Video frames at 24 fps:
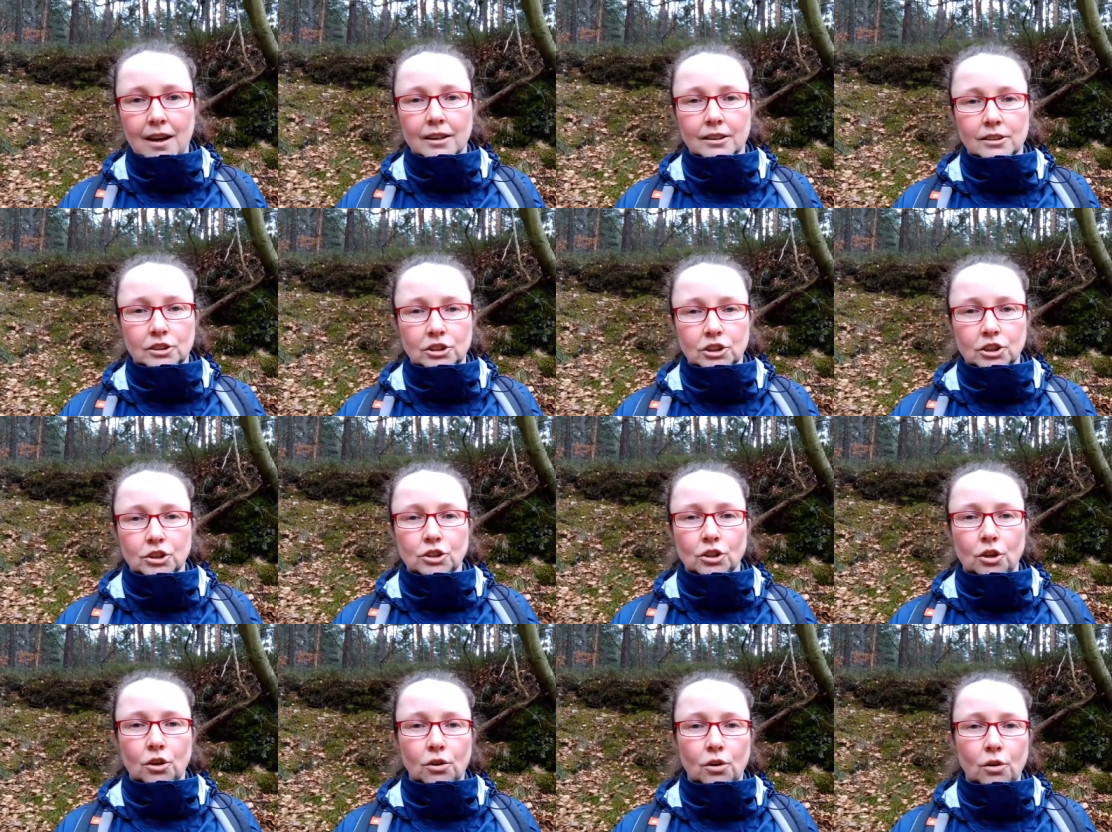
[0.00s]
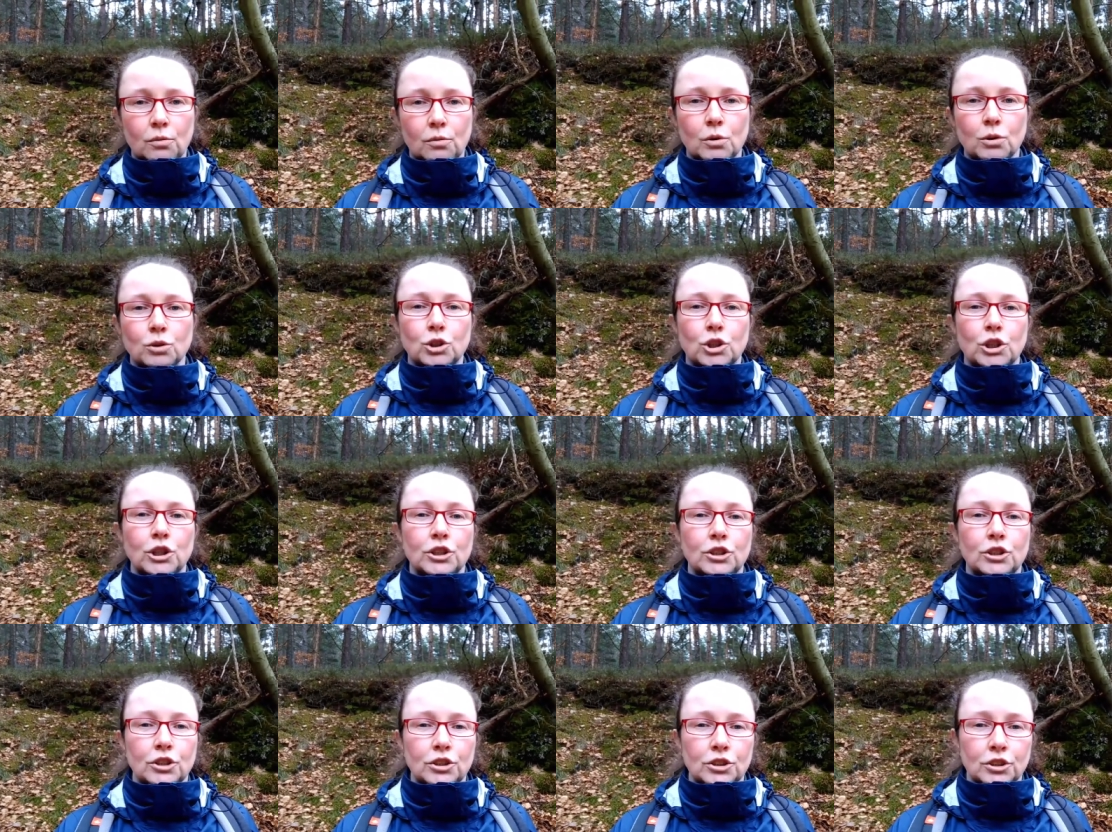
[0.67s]
gdzieś około
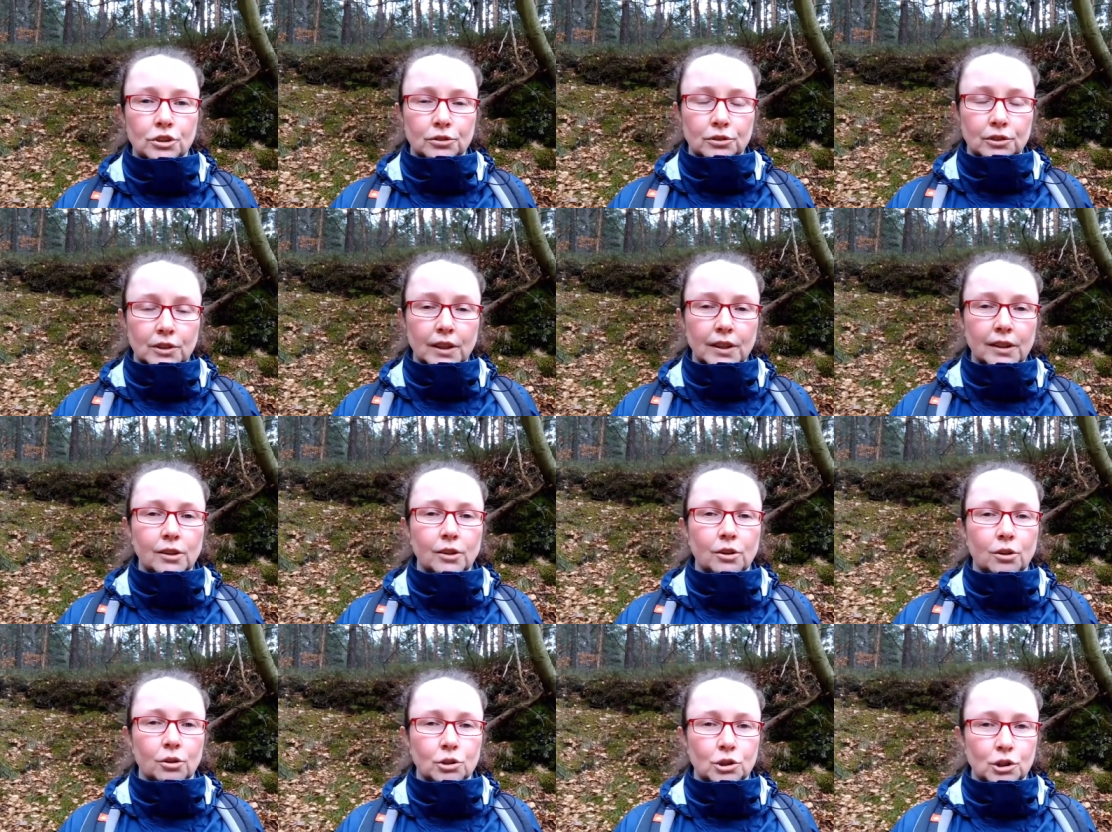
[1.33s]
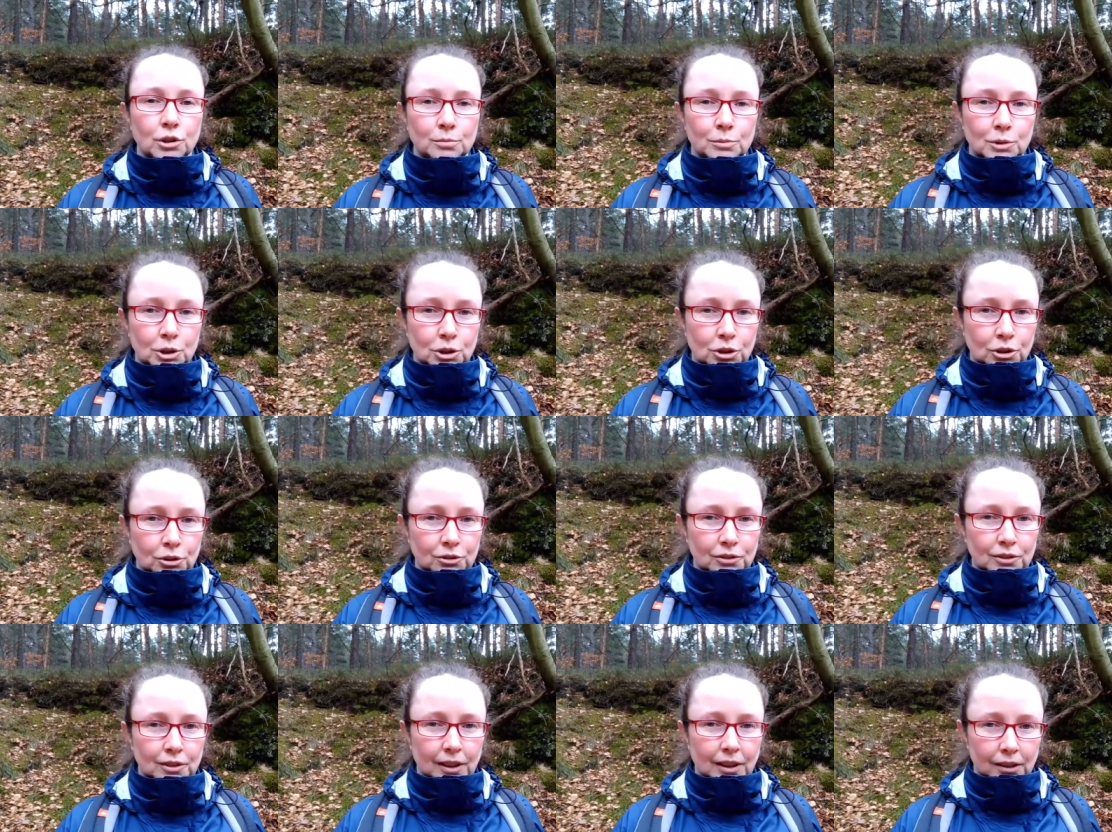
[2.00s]

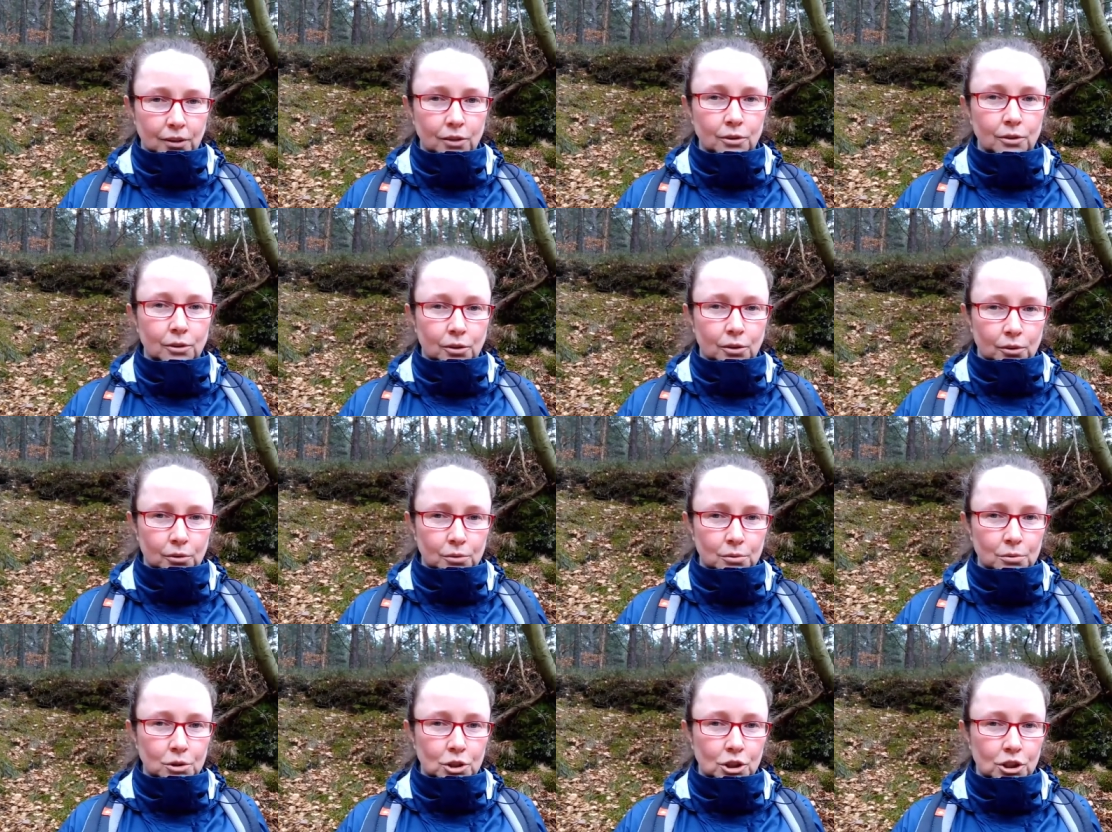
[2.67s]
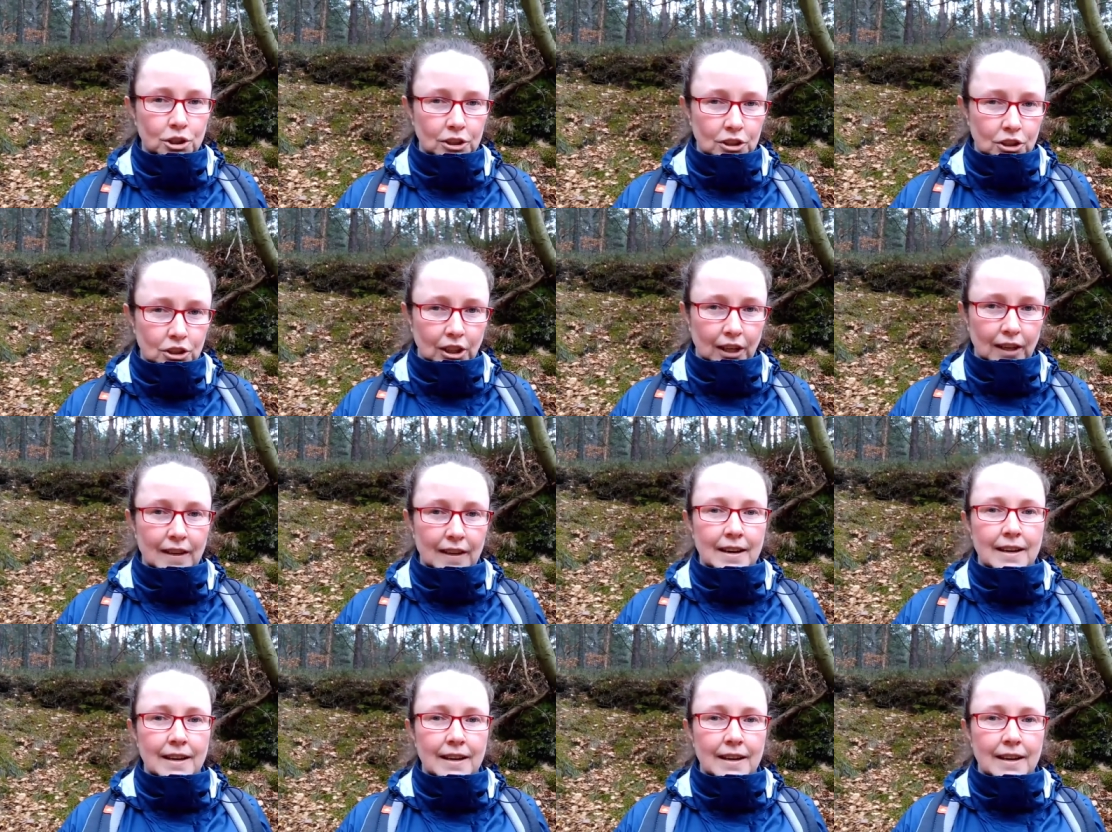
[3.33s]
60-80 roku życia.